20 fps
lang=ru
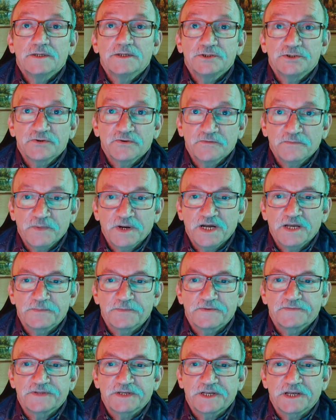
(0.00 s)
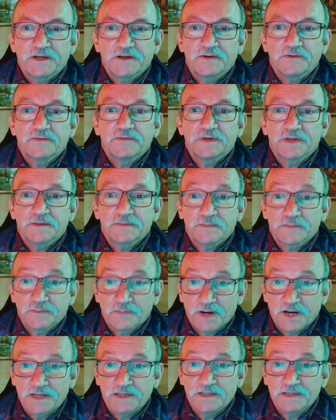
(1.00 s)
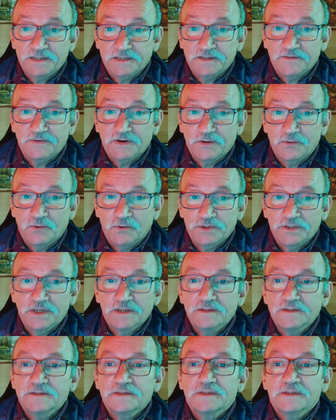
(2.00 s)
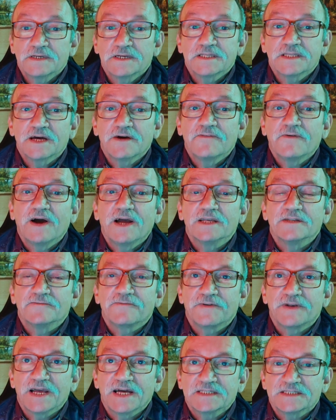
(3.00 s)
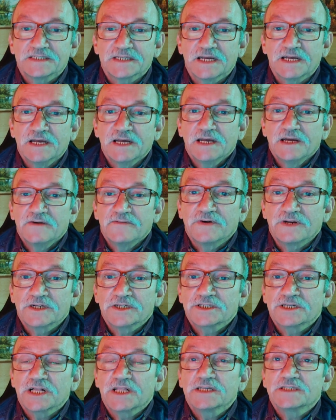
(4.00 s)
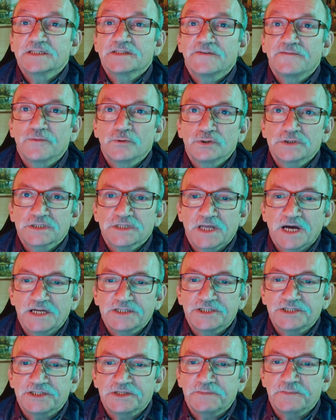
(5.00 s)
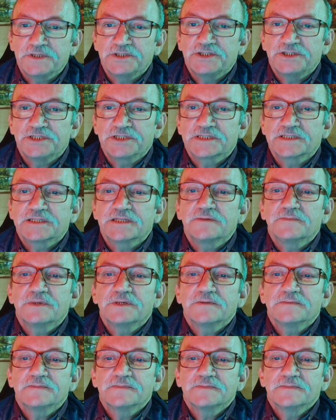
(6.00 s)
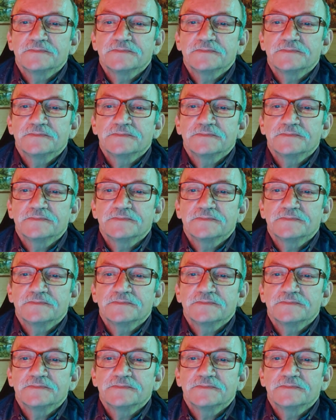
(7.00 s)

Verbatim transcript: Еще в мае, повторяю, мае этого года годовая инфляция выражалась двузначными числами.